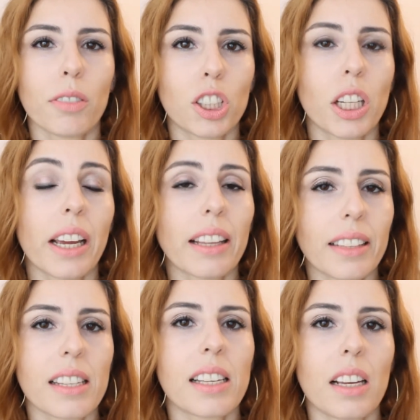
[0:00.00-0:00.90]
chega
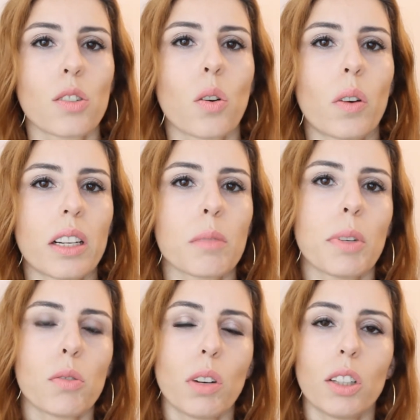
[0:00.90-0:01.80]
até 6 horas,
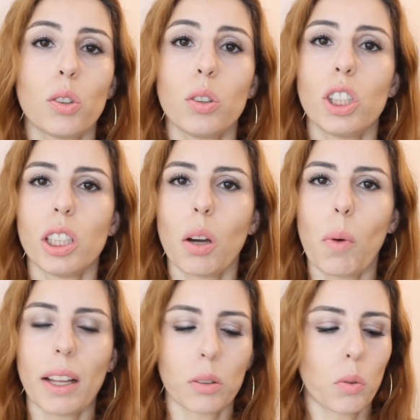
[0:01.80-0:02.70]
mas durante o dia
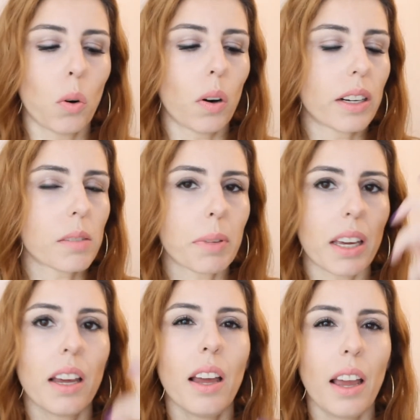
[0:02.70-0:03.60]
4 horas,
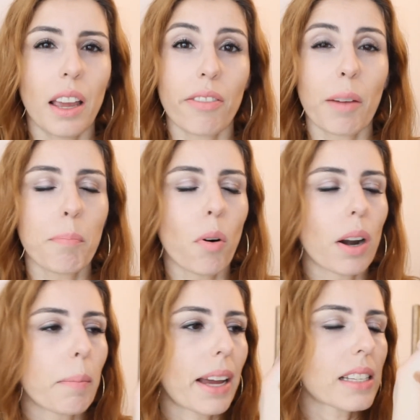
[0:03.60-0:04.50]
porque
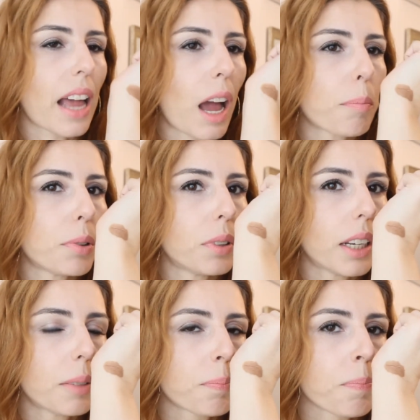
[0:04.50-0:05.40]
evapora mais rápido,
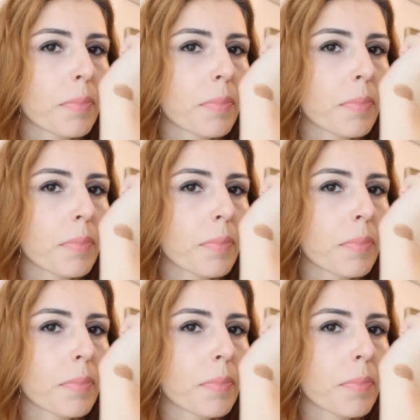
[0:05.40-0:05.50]
né?